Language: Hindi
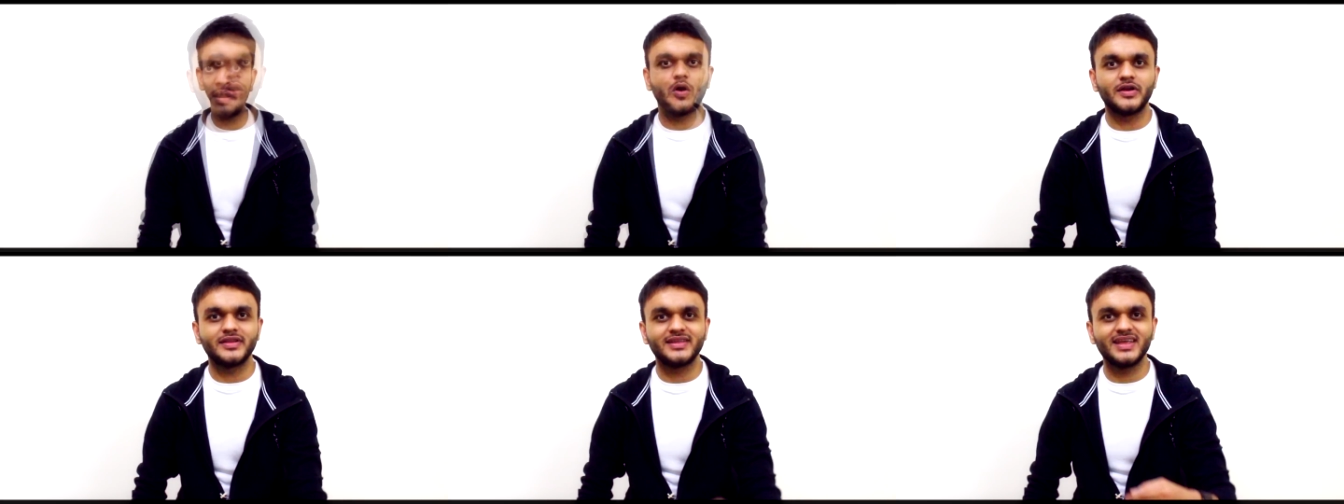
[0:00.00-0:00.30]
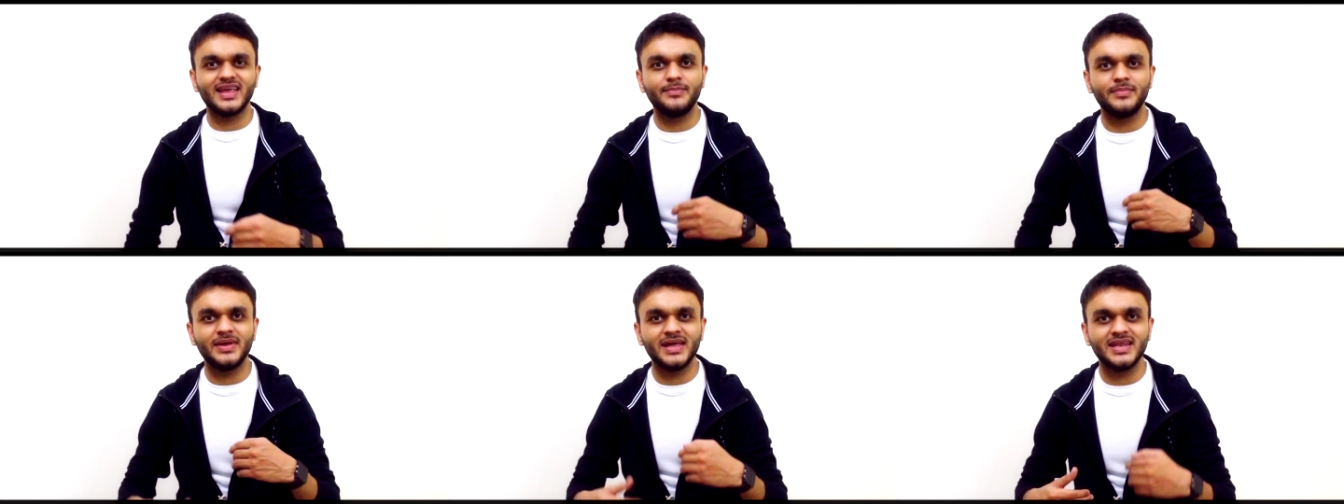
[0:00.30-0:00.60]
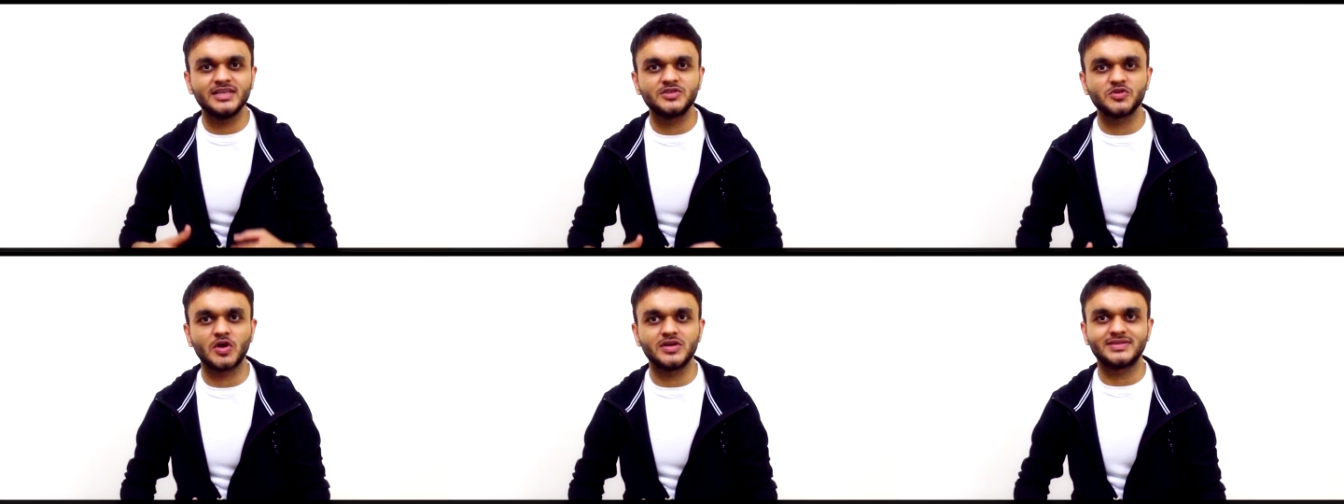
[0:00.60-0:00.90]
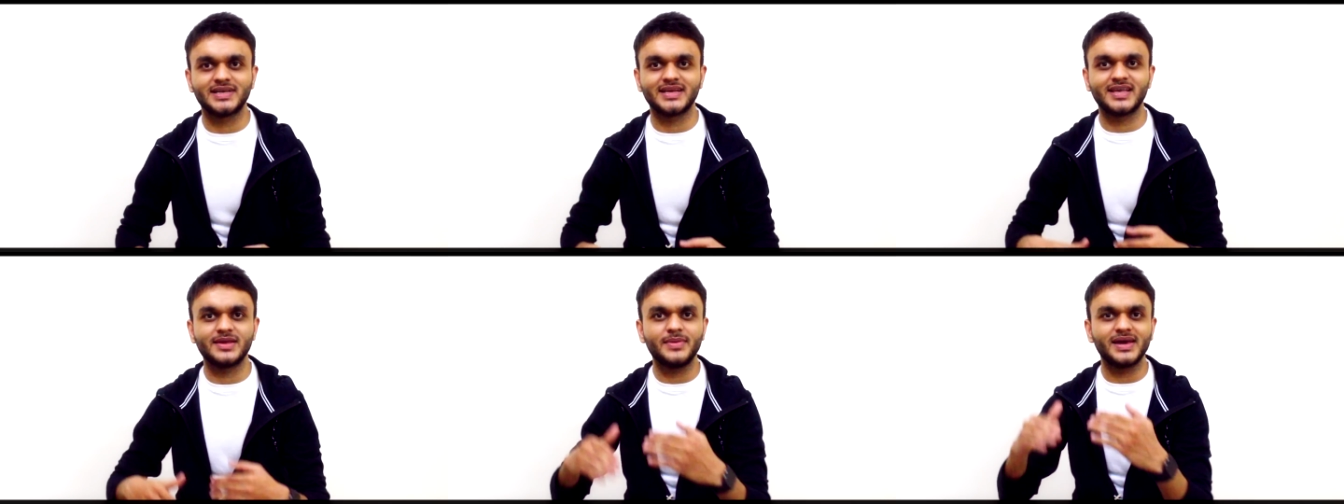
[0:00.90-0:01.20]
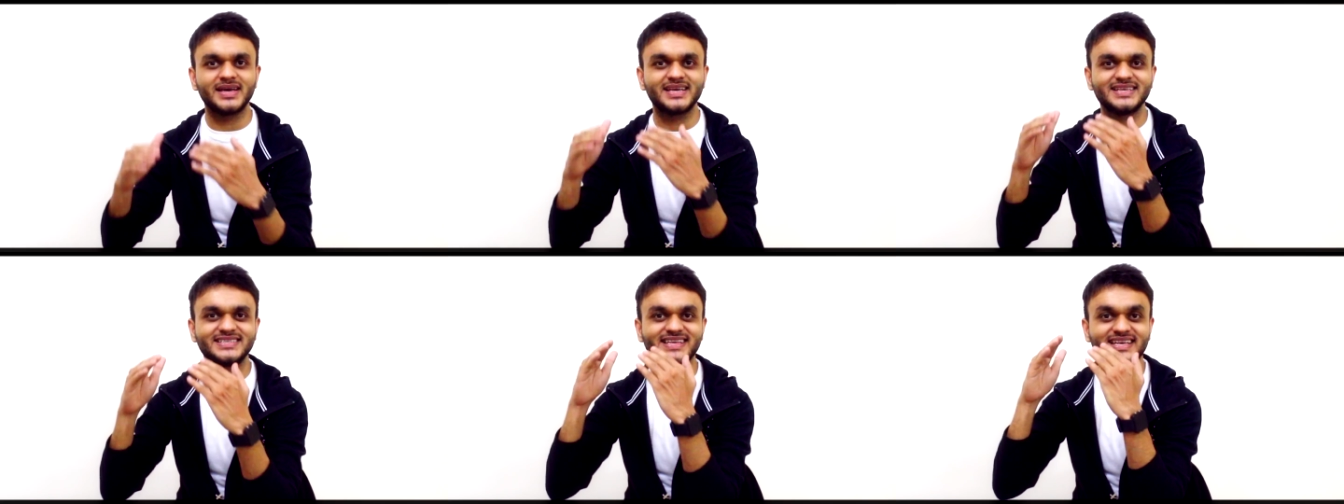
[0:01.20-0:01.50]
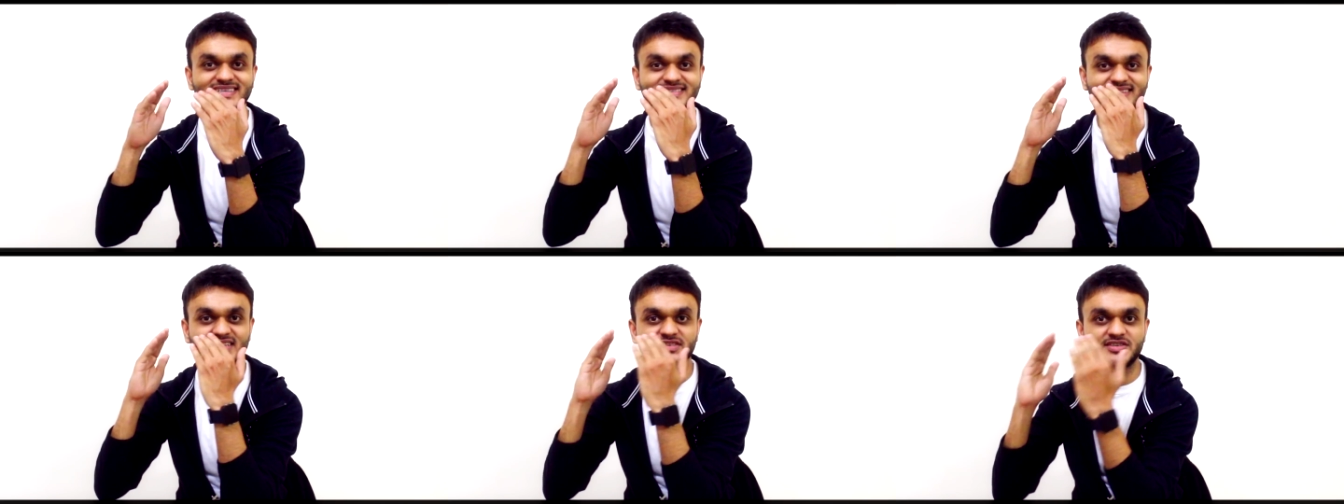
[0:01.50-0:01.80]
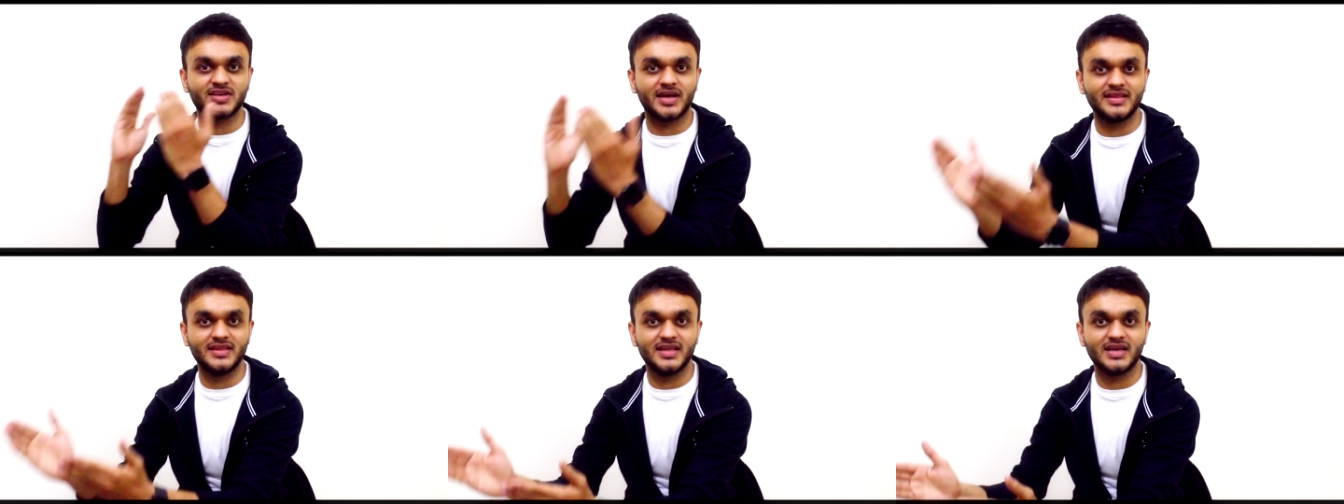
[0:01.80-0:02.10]
और ये मेरी चॉइस है कि मैं किसके साथ
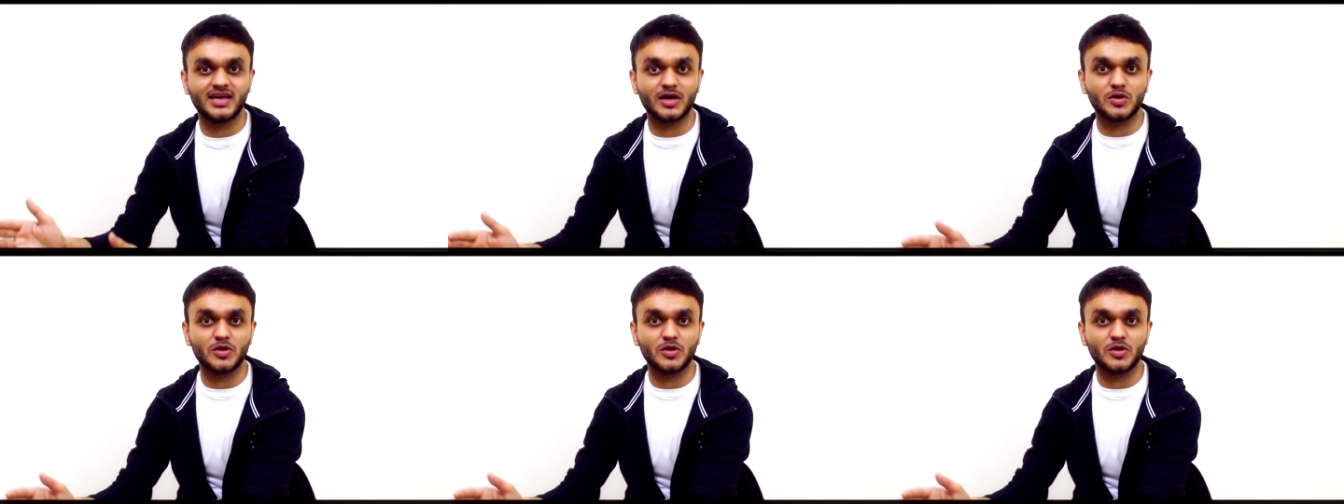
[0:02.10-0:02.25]
शादी